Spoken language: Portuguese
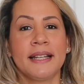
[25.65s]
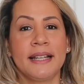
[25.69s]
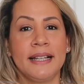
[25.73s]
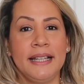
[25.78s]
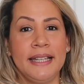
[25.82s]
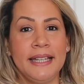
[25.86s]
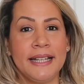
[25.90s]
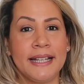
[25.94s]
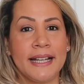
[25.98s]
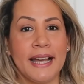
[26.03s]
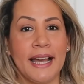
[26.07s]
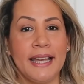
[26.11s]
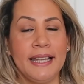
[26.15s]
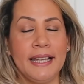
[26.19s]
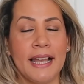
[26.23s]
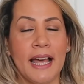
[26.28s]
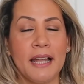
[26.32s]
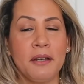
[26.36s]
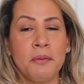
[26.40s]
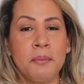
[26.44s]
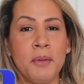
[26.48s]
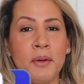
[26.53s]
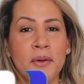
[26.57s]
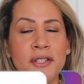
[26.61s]
clica aí
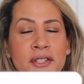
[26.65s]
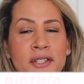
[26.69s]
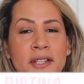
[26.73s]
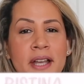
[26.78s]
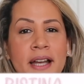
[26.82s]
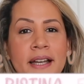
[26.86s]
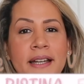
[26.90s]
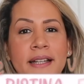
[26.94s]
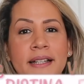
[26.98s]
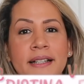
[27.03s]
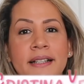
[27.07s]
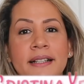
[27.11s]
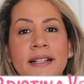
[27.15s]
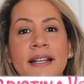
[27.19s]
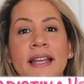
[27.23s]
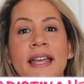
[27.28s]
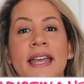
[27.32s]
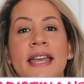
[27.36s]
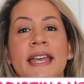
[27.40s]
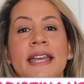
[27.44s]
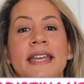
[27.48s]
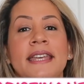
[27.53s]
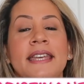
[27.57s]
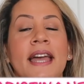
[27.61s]
lá no meu Instagram
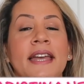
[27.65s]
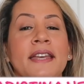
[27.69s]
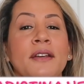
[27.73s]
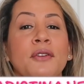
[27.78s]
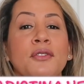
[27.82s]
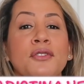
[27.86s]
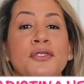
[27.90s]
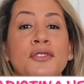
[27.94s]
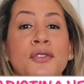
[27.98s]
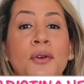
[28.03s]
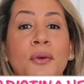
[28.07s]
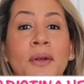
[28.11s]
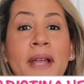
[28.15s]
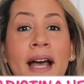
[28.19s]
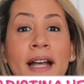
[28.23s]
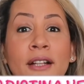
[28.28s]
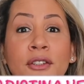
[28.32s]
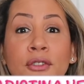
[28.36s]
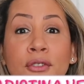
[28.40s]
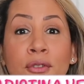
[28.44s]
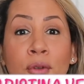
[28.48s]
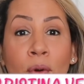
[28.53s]
e aí eu estou lá